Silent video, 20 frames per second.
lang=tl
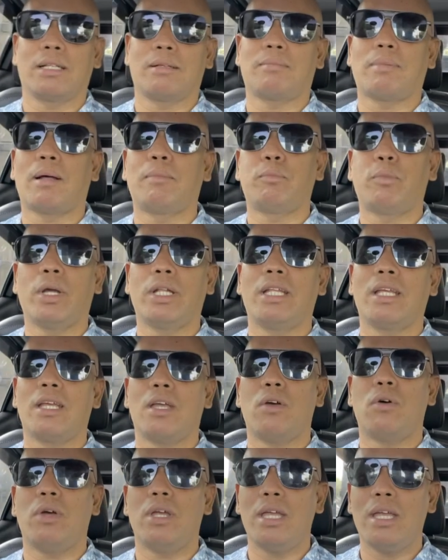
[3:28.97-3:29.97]
pa, pwedeng
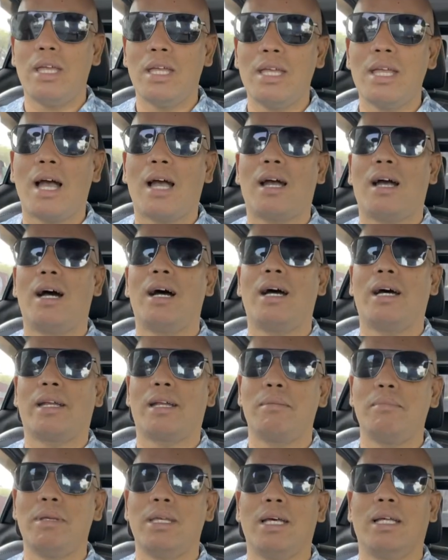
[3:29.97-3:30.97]
iiyak ang
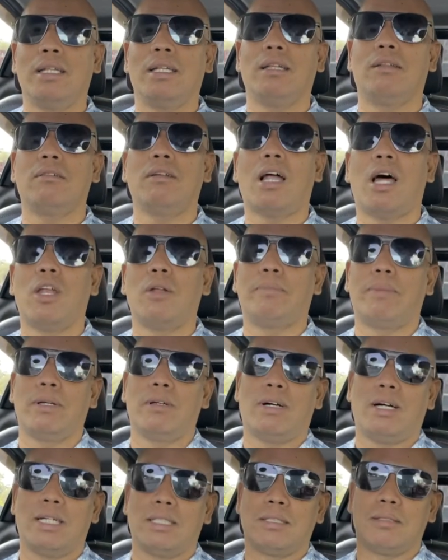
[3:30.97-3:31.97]
karamihan dito lalo pa
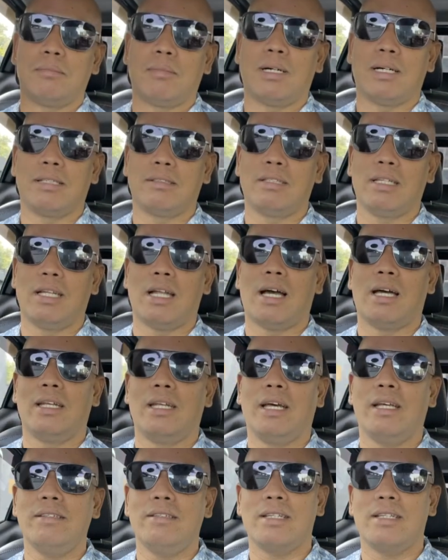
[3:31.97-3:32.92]
yung ating mga sinanay,